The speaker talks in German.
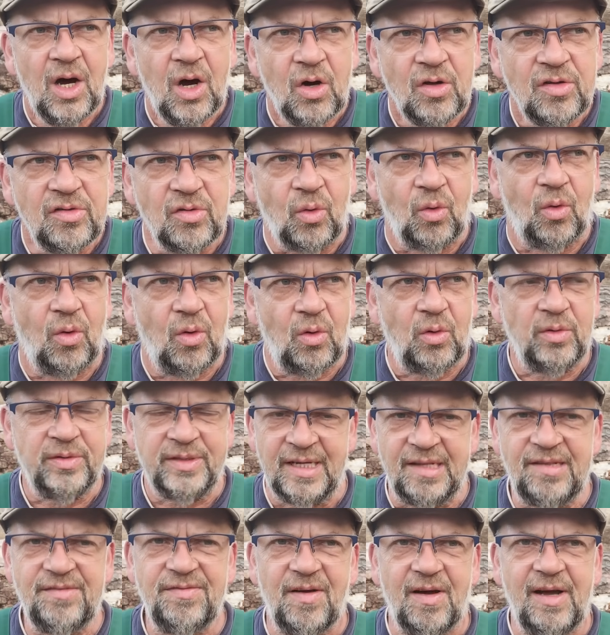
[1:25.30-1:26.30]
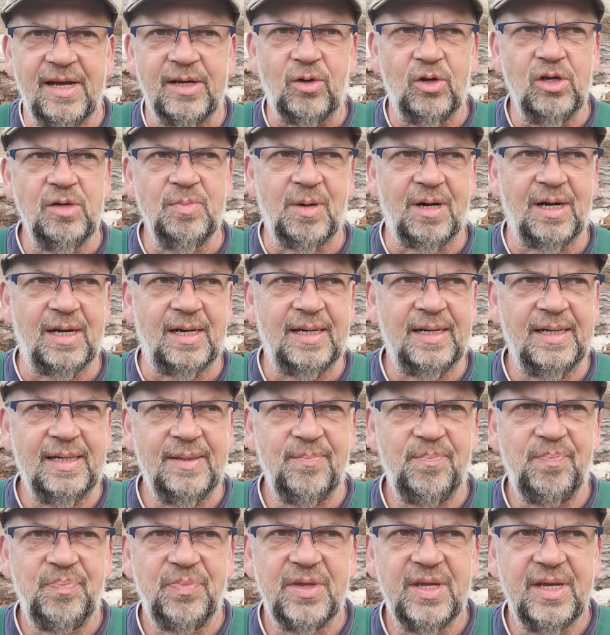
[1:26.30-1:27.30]
So, und jetzt frage ich euch mal,
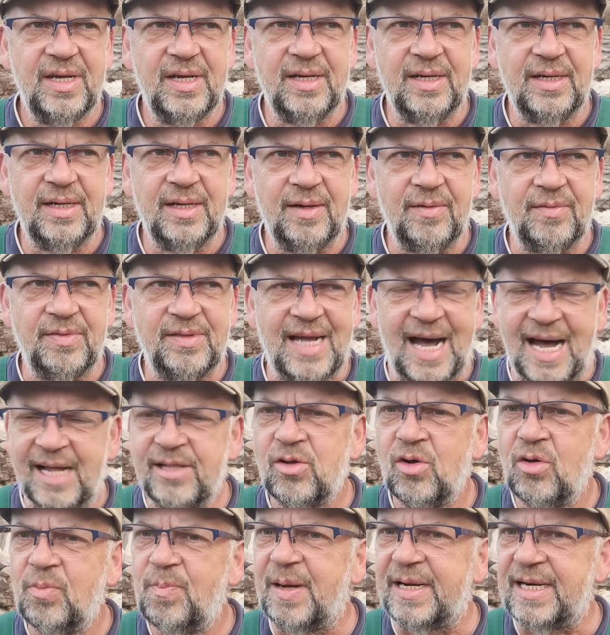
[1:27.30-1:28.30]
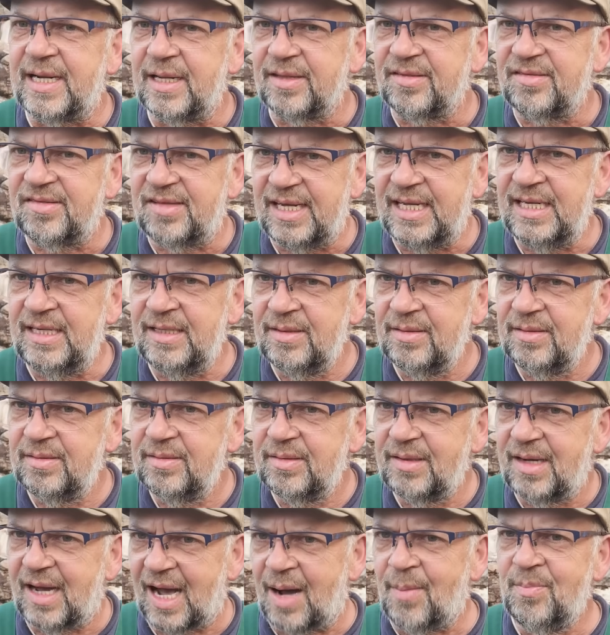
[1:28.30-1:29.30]
äh, der hat doch bei der 10
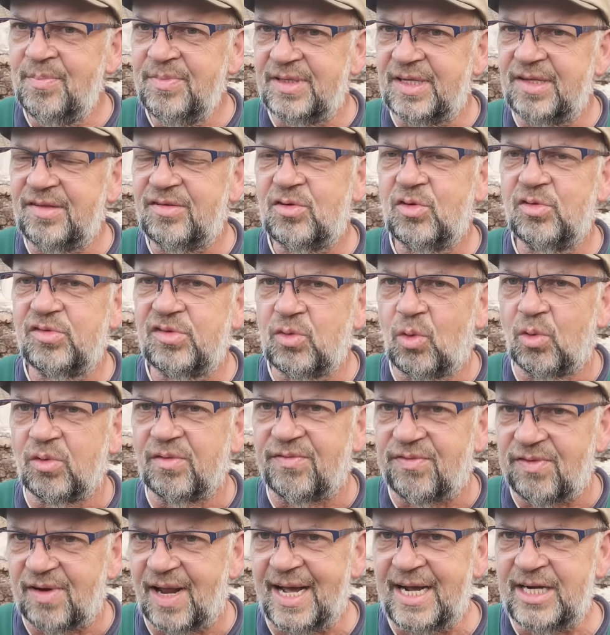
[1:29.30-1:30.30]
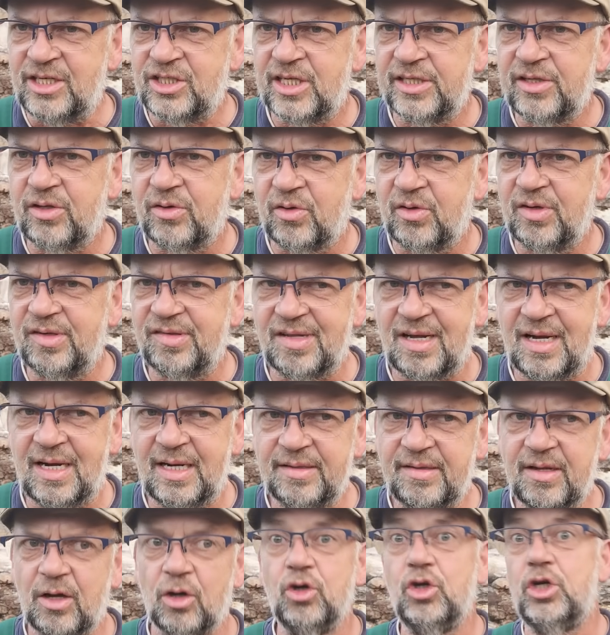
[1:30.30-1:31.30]
Gramm Diskussion Fleisch, hat er doch
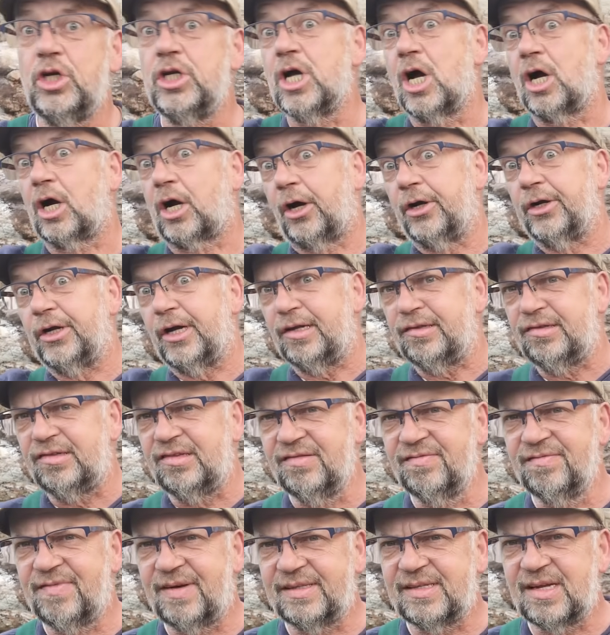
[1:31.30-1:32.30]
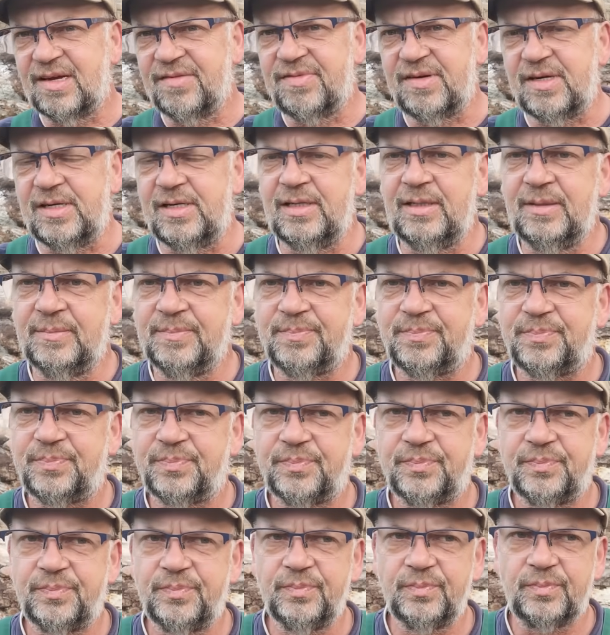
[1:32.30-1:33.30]
gesagt, jeder kann essen, was er will.
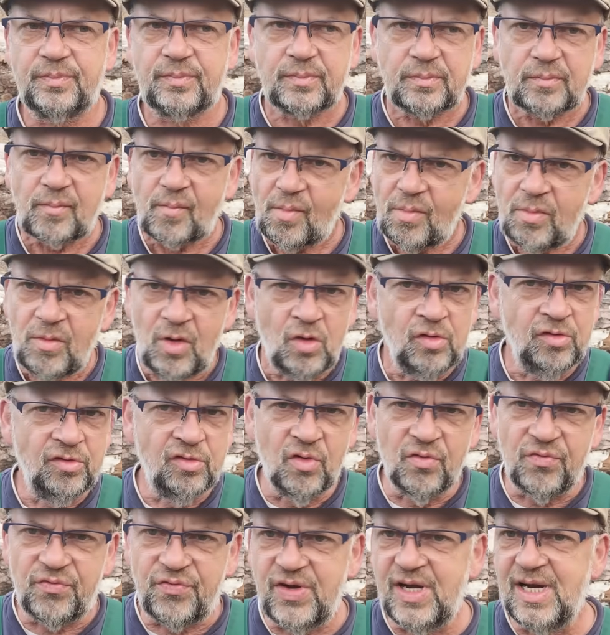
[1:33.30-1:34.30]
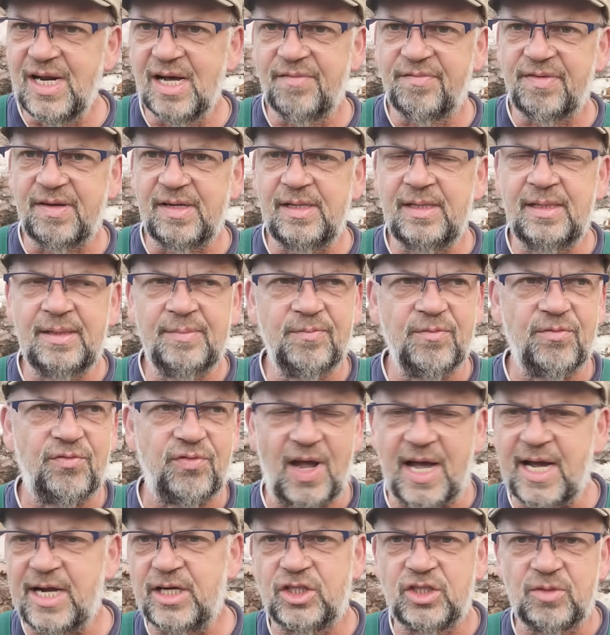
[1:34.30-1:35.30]
So viel er will,
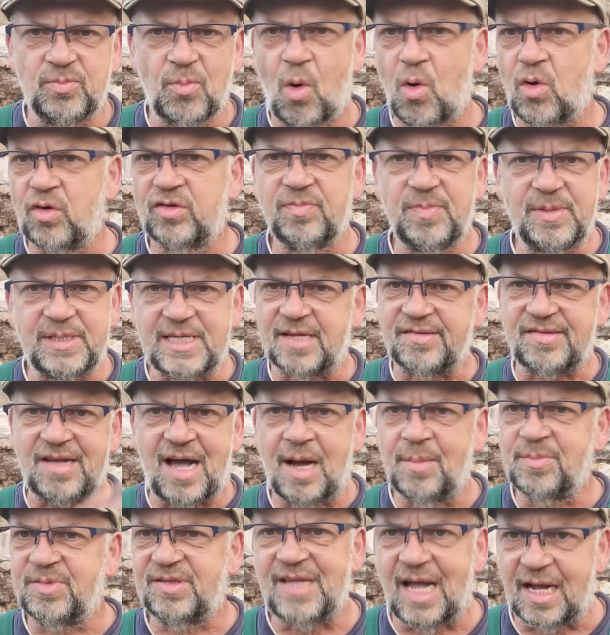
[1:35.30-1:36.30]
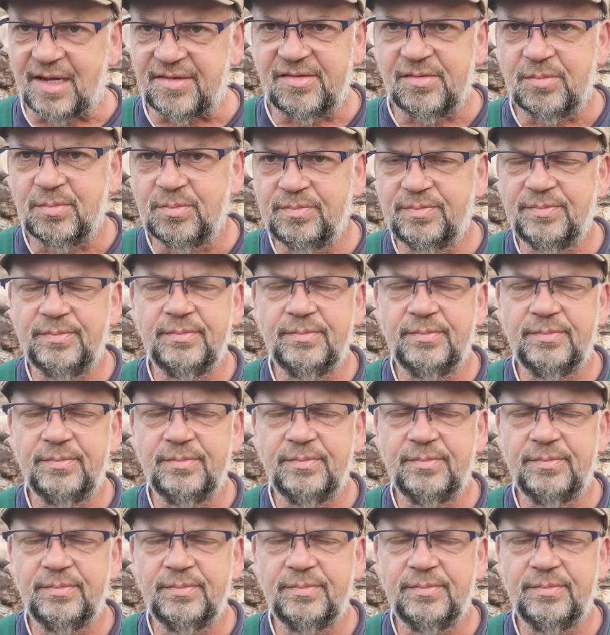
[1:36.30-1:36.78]
Fleisch morgens, mittags, abends, nachts.